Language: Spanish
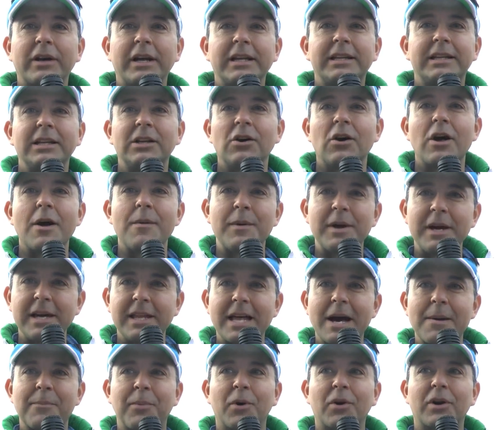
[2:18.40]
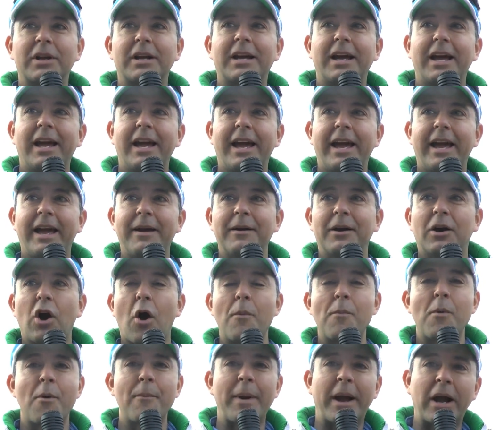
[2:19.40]
estilo de vida porque
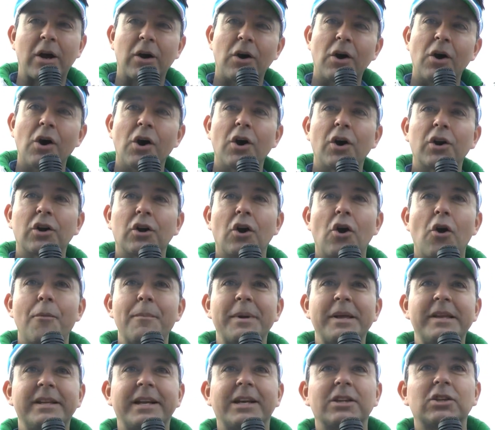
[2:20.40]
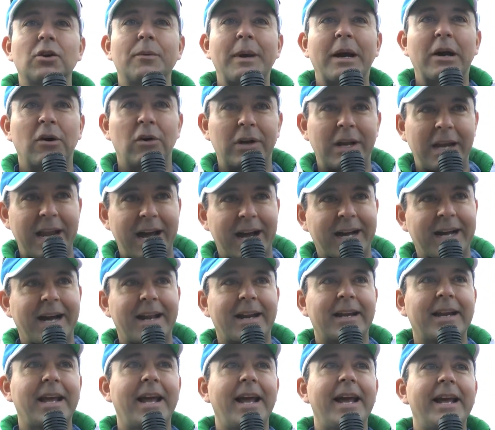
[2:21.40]
como mejor, o me hidrato mejor en las
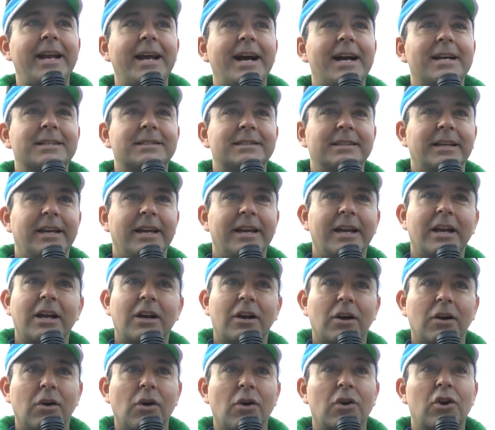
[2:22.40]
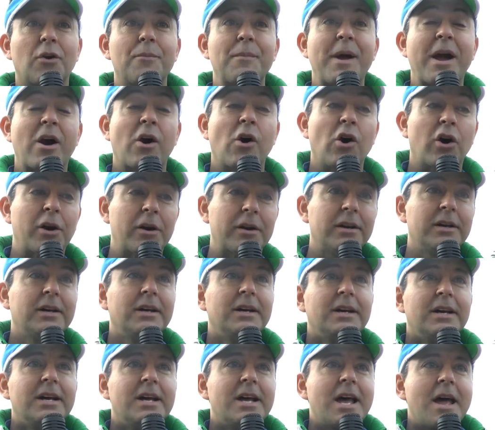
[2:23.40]
carreras, eh, corro mejor
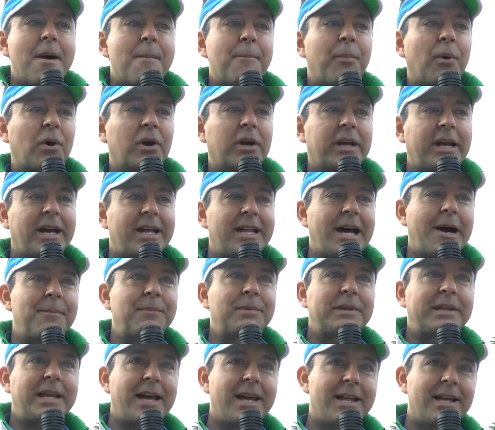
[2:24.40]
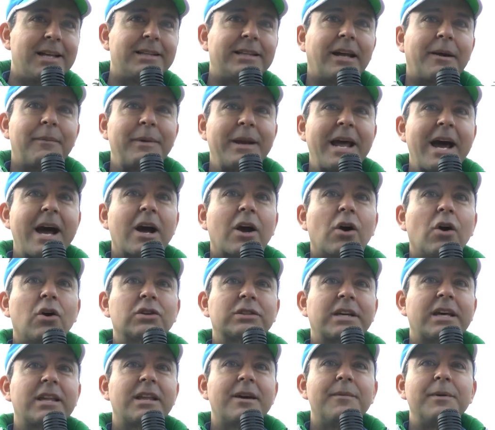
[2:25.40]
porque adapté determinadas
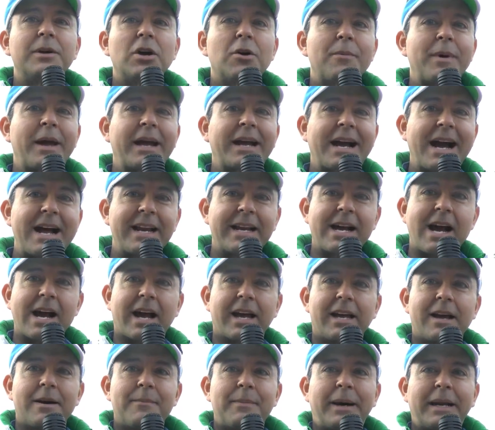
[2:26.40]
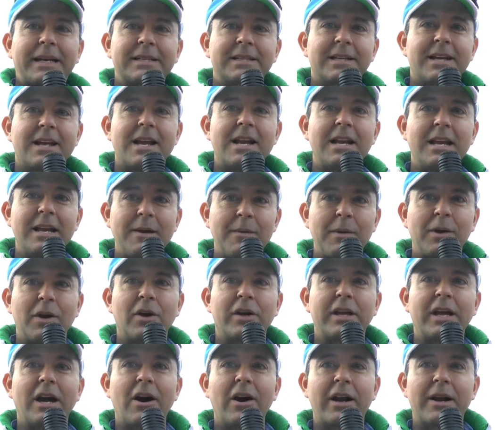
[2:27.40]
cosas de biomecánica que aparecen en el
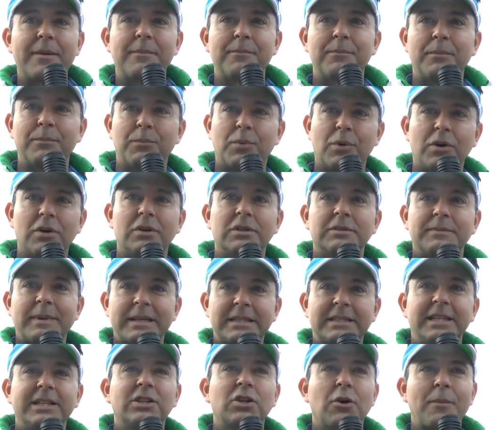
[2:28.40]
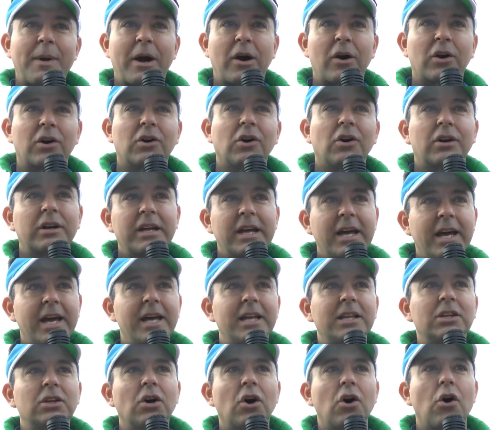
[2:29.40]
libro y ahora me siento mejor
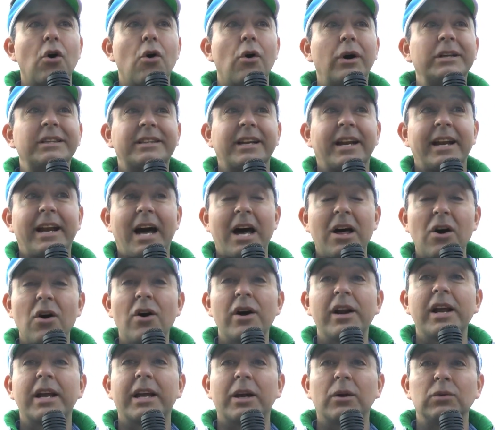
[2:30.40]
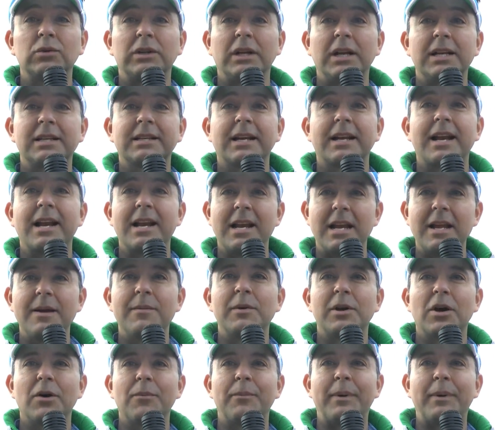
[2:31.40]
corriendo, o entrenadores que utilizan el libro